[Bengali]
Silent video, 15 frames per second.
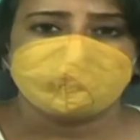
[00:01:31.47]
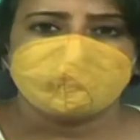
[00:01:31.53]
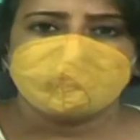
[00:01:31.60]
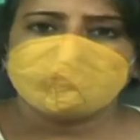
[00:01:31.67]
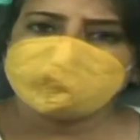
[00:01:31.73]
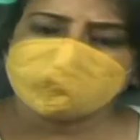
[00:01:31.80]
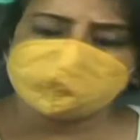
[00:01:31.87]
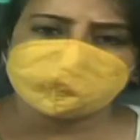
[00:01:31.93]

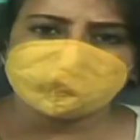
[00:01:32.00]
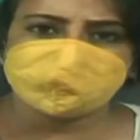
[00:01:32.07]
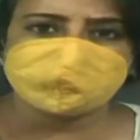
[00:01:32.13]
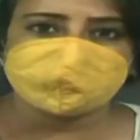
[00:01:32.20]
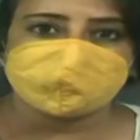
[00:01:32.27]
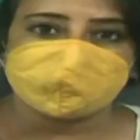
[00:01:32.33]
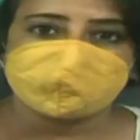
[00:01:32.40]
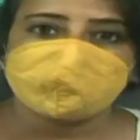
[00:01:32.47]
সম্প্রতি
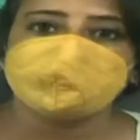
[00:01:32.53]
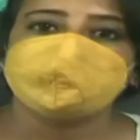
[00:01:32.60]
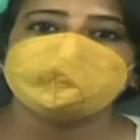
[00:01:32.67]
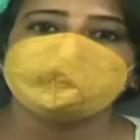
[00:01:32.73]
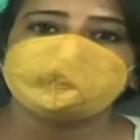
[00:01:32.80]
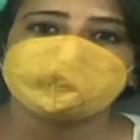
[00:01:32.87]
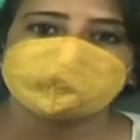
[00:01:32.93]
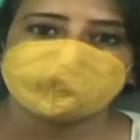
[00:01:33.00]
তারা খুঁটি
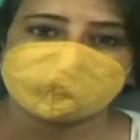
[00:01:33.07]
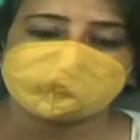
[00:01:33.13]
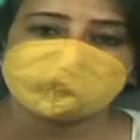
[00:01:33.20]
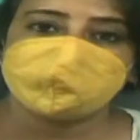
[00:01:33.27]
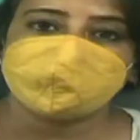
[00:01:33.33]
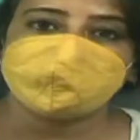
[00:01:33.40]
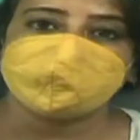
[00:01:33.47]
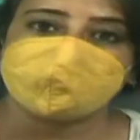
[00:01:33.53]
পুজোর
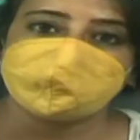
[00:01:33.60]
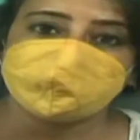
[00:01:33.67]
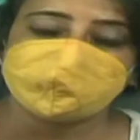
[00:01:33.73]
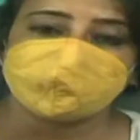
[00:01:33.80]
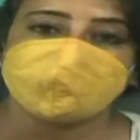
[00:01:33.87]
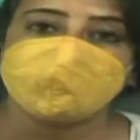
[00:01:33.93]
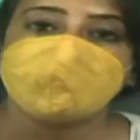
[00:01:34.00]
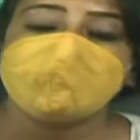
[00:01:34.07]
মাধ্যমেও
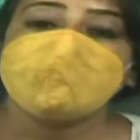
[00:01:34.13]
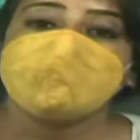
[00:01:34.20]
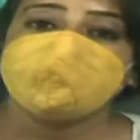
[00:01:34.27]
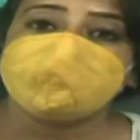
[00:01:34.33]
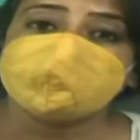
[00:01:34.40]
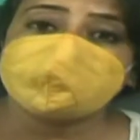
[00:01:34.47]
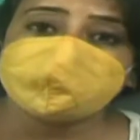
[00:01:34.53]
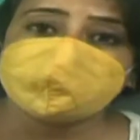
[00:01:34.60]
মানুষকে
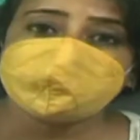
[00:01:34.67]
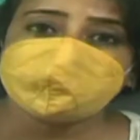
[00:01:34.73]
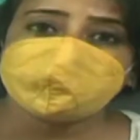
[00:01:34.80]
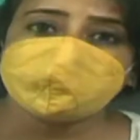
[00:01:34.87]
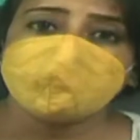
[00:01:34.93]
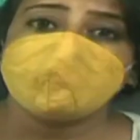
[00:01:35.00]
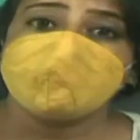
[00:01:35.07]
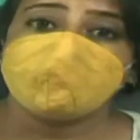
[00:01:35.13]
বেশ কিছু
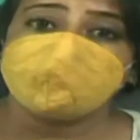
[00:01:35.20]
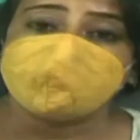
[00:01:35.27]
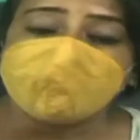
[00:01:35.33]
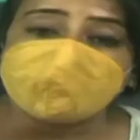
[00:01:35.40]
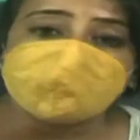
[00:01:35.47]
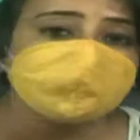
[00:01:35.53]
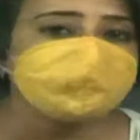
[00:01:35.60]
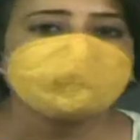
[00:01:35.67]

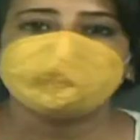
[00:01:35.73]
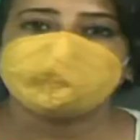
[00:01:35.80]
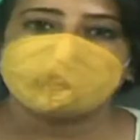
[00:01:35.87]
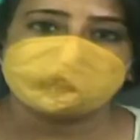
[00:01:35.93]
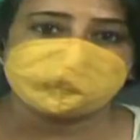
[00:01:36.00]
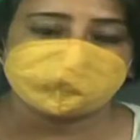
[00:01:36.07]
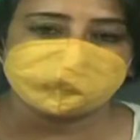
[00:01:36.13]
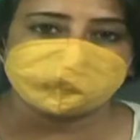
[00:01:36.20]
মানবিক
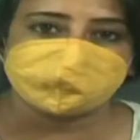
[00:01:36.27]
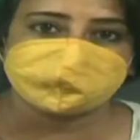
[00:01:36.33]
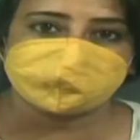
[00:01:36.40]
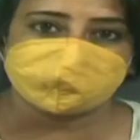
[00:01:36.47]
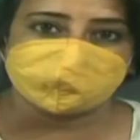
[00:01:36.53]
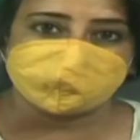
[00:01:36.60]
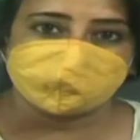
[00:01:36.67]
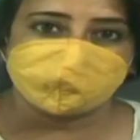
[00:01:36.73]
বার্তা দিয়েছেন
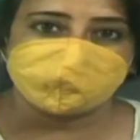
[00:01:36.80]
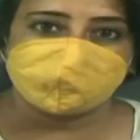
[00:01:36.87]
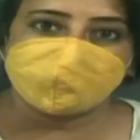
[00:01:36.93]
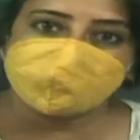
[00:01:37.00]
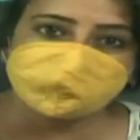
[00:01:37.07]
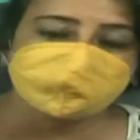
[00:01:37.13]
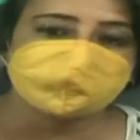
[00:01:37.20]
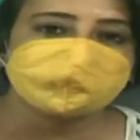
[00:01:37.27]

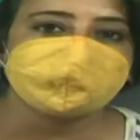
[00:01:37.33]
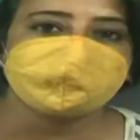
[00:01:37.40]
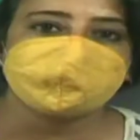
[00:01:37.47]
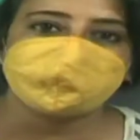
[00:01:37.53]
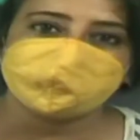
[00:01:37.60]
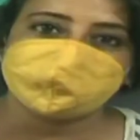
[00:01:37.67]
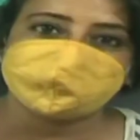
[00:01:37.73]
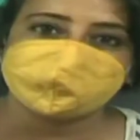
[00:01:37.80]
এই মুহূর্তে আমরা
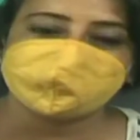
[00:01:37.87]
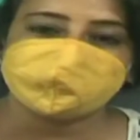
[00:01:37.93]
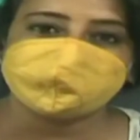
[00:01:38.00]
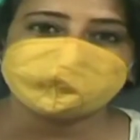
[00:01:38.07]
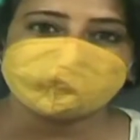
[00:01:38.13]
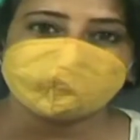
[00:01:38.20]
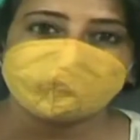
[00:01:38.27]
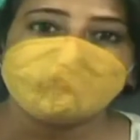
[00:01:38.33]
পৌঁছে
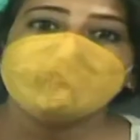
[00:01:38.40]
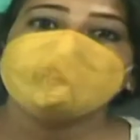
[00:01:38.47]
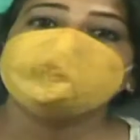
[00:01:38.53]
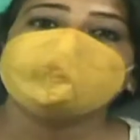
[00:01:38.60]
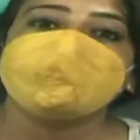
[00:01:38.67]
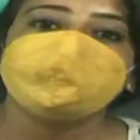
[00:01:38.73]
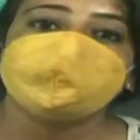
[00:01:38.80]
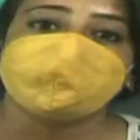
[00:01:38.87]
গিয়েছি
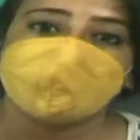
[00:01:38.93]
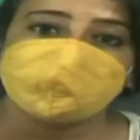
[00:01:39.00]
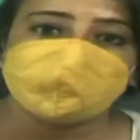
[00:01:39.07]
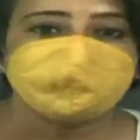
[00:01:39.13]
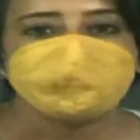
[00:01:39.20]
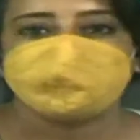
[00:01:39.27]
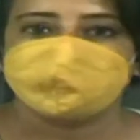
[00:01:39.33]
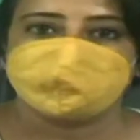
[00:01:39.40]
সেই
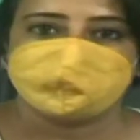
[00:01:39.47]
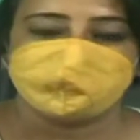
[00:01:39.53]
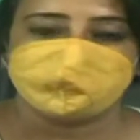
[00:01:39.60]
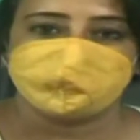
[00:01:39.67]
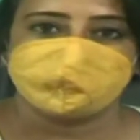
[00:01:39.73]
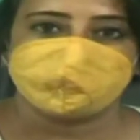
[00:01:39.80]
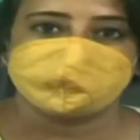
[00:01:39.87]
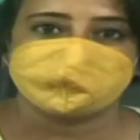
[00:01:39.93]
মানবিক
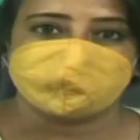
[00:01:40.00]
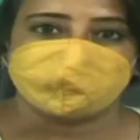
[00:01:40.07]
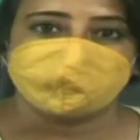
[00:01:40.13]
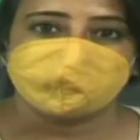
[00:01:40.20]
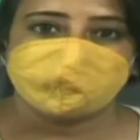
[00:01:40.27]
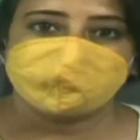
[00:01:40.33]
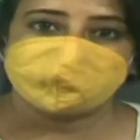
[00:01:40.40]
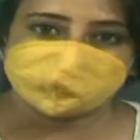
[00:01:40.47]
মানুষটির কাছে
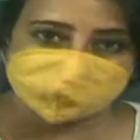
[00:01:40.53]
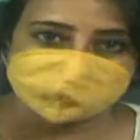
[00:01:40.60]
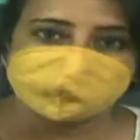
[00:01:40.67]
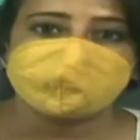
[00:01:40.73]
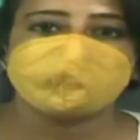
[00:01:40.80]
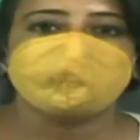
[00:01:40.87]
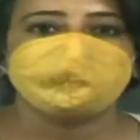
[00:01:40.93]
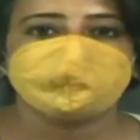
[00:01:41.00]
তার
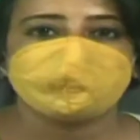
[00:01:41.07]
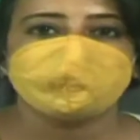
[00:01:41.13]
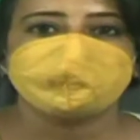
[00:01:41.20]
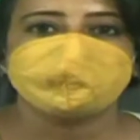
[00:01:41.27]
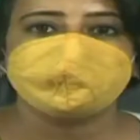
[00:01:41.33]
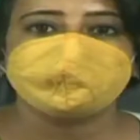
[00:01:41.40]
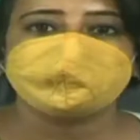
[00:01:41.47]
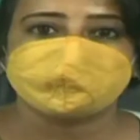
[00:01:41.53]
থেকে বিষয়টি
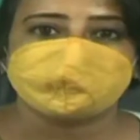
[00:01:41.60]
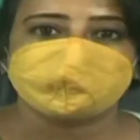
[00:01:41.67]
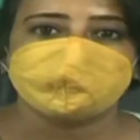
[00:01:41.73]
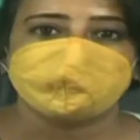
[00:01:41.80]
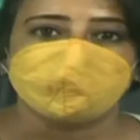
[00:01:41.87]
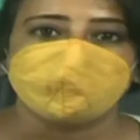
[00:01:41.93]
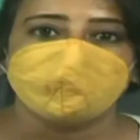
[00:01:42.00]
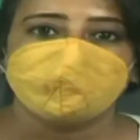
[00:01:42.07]
নিয়ে জেনে নেব
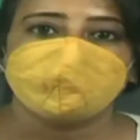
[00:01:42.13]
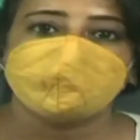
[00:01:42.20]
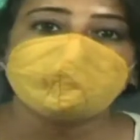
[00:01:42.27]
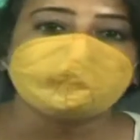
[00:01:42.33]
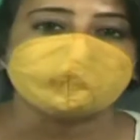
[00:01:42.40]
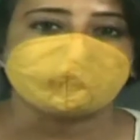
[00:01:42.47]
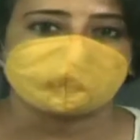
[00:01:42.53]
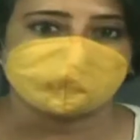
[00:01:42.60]
দু
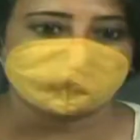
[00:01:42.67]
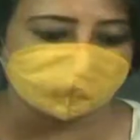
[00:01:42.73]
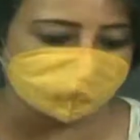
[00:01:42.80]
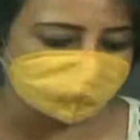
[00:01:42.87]
চার কথা